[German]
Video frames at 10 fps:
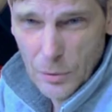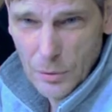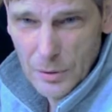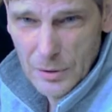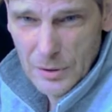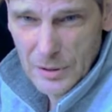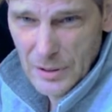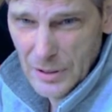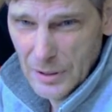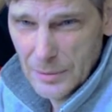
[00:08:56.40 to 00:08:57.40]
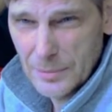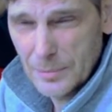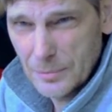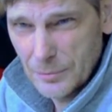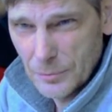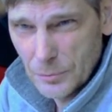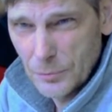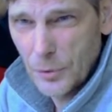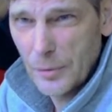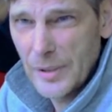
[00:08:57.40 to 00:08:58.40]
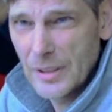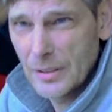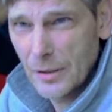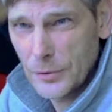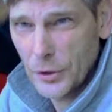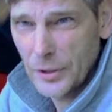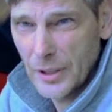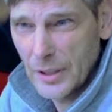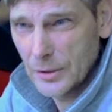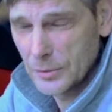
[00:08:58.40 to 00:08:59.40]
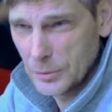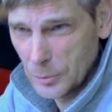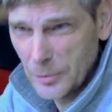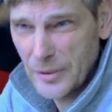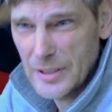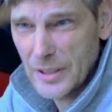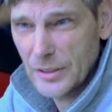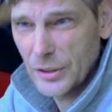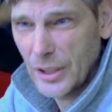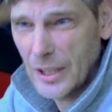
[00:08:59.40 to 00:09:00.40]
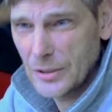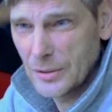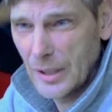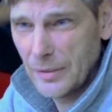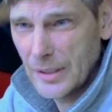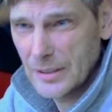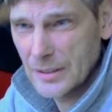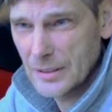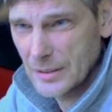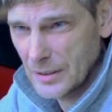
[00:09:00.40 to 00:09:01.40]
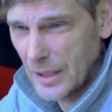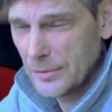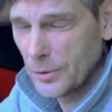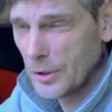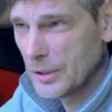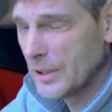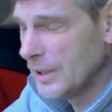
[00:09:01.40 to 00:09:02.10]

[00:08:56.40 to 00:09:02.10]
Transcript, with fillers: und äh, vorwiegend auf Schotter und unbefestigten Straßen unterwegs sein wollt,